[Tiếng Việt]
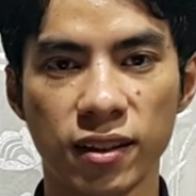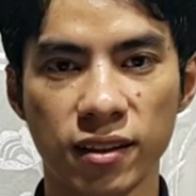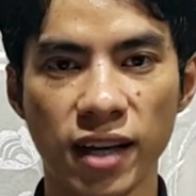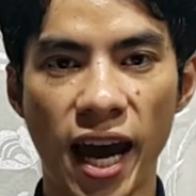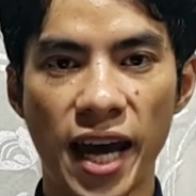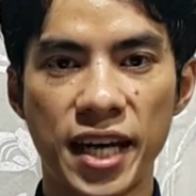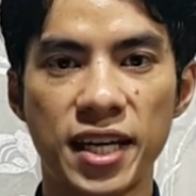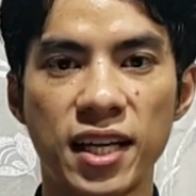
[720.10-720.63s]
nâng
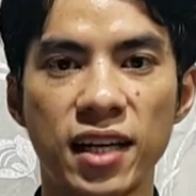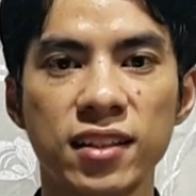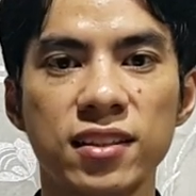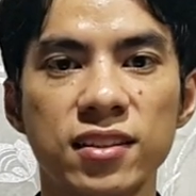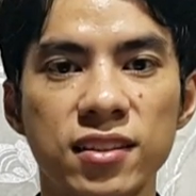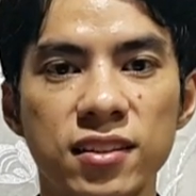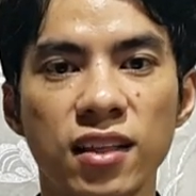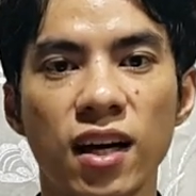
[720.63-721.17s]
đầy nó
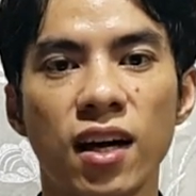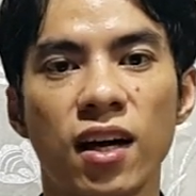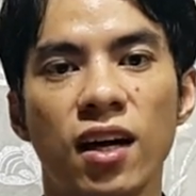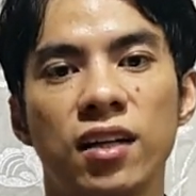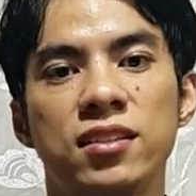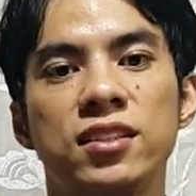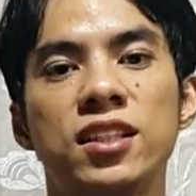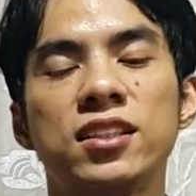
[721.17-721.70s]
cứ
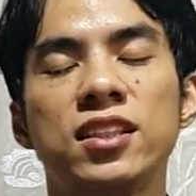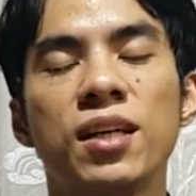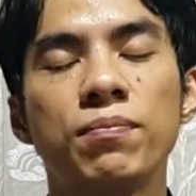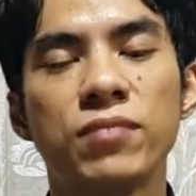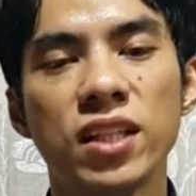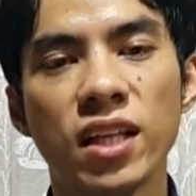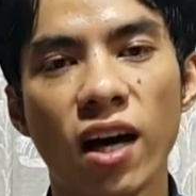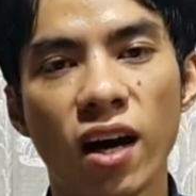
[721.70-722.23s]
dương tiêm
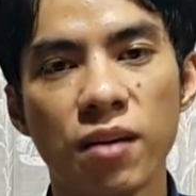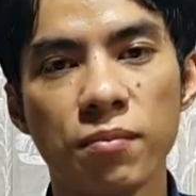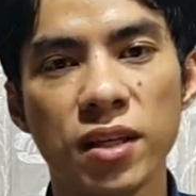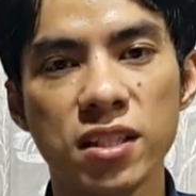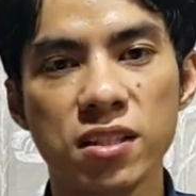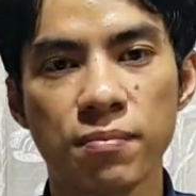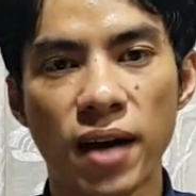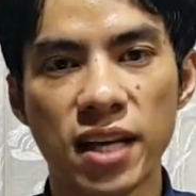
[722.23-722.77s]
ti ai
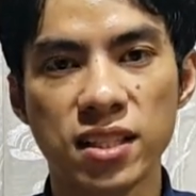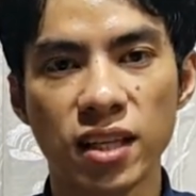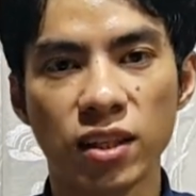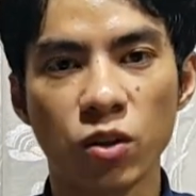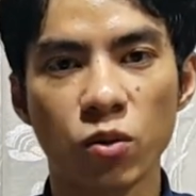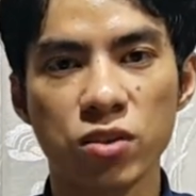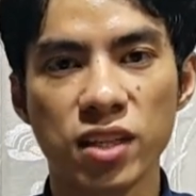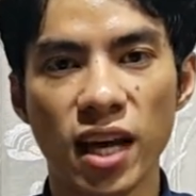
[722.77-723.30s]
mơ sả chắc
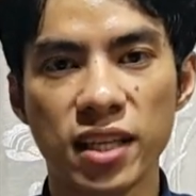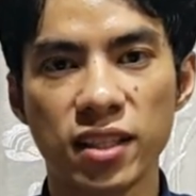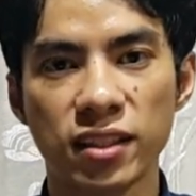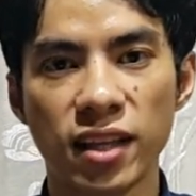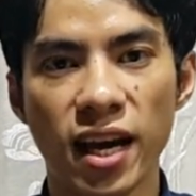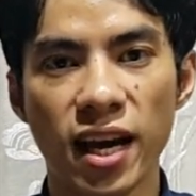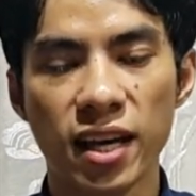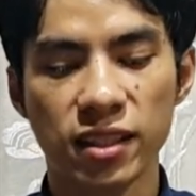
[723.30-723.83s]
cua sa
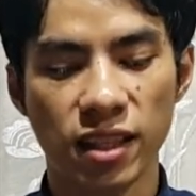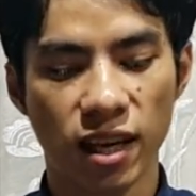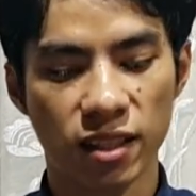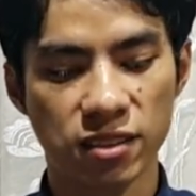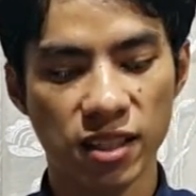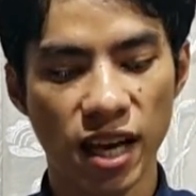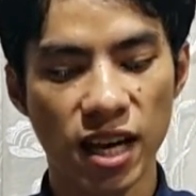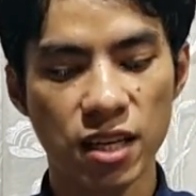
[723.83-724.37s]
dương đai chàng
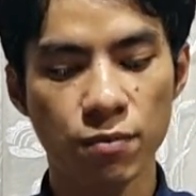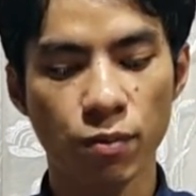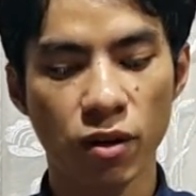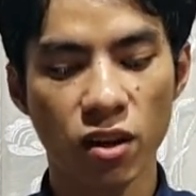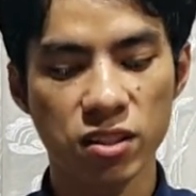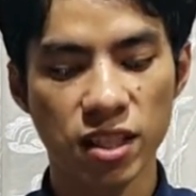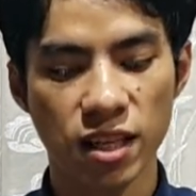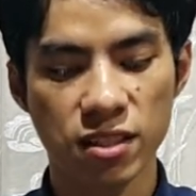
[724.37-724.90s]
trai
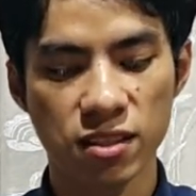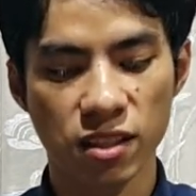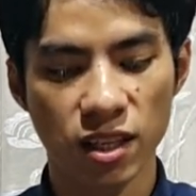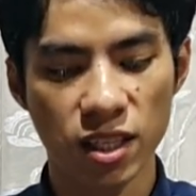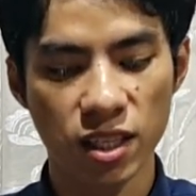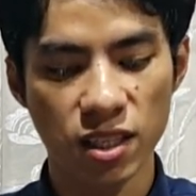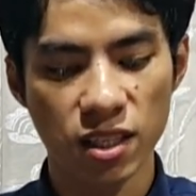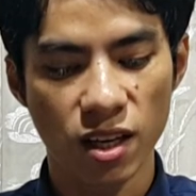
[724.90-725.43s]
pro chàng
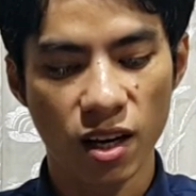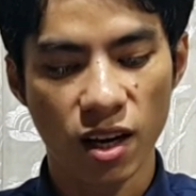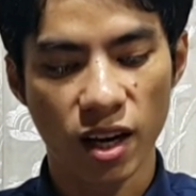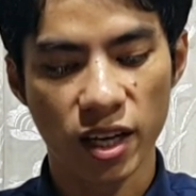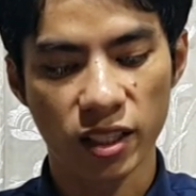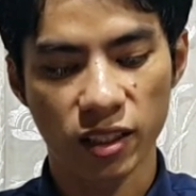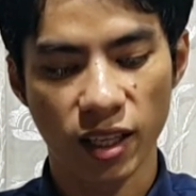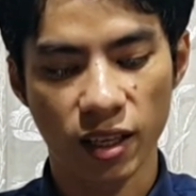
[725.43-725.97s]
sấy
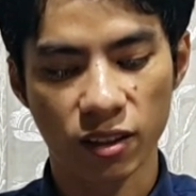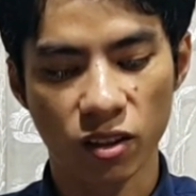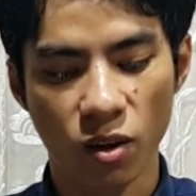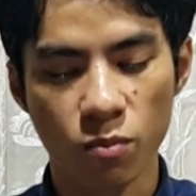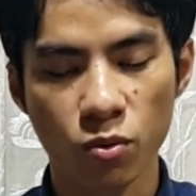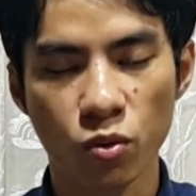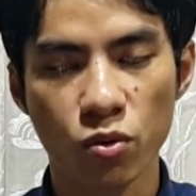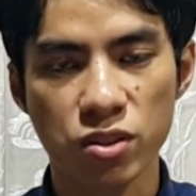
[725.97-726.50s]
hay chàng
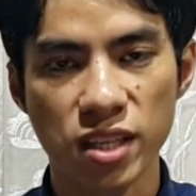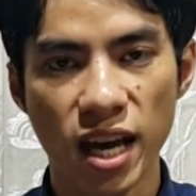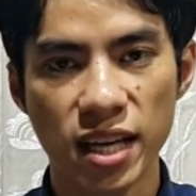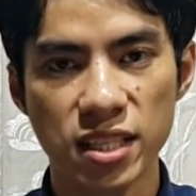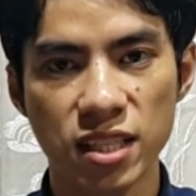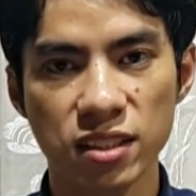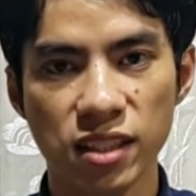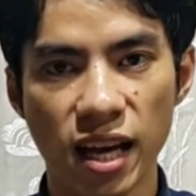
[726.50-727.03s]
công cua sa
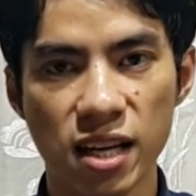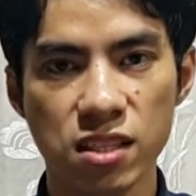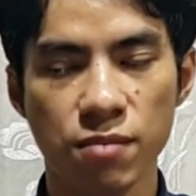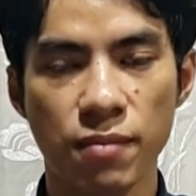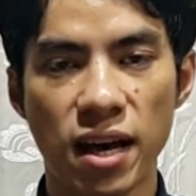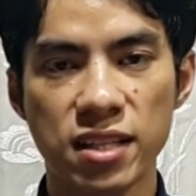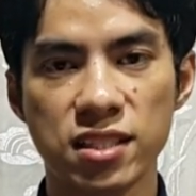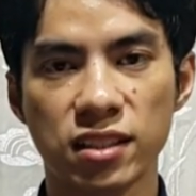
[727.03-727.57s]
dương tá
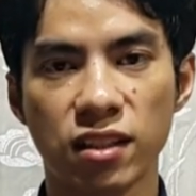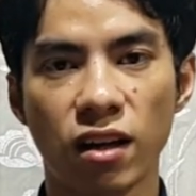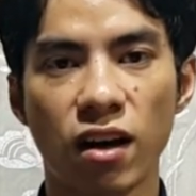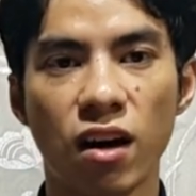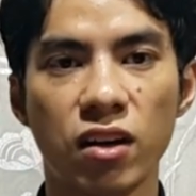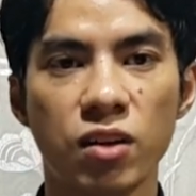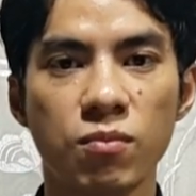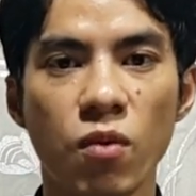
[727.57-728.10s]
sả chắc từng
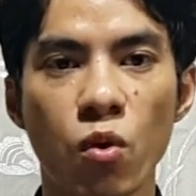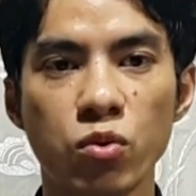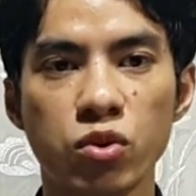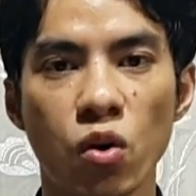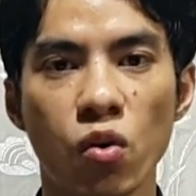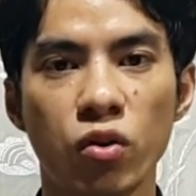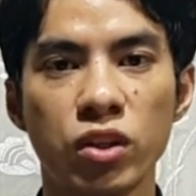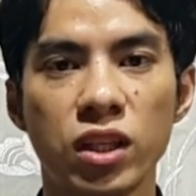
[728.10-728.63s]
ó nó bố
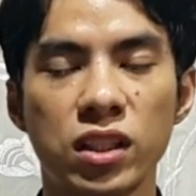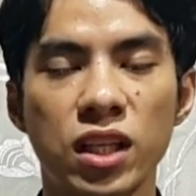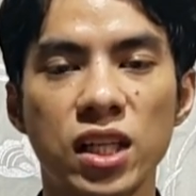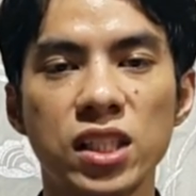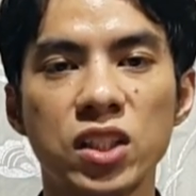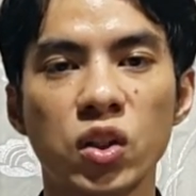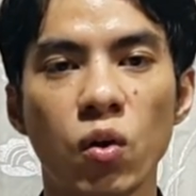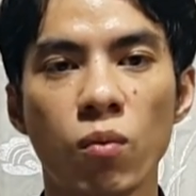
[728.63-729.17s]
châu kia
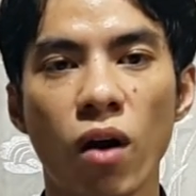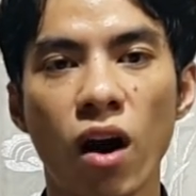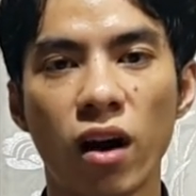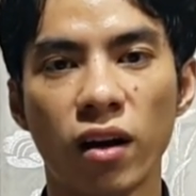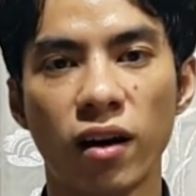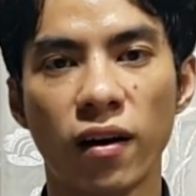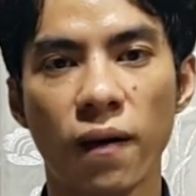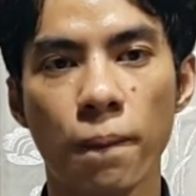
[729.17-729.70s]
tới cục
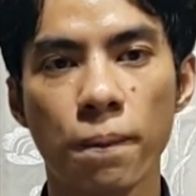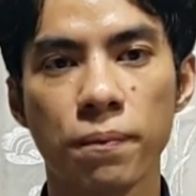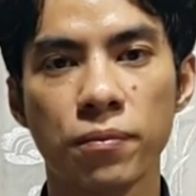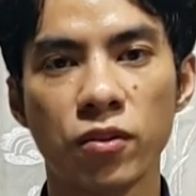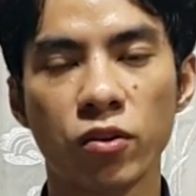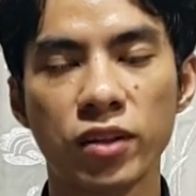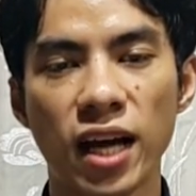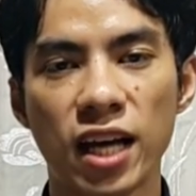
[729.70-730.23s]
on
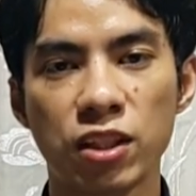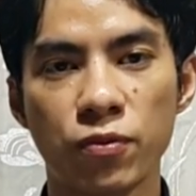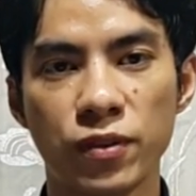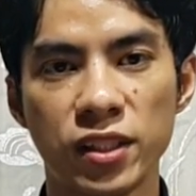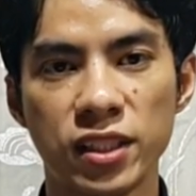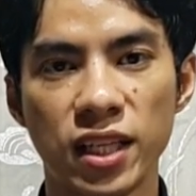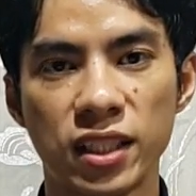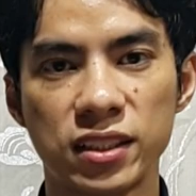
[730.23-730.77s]
nông cá
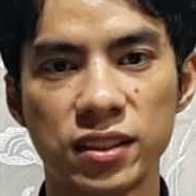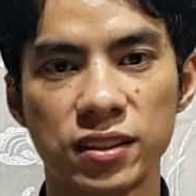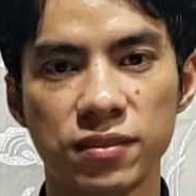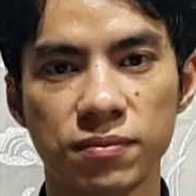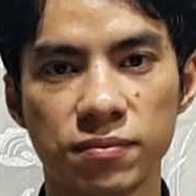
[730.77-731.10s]
thưa nâng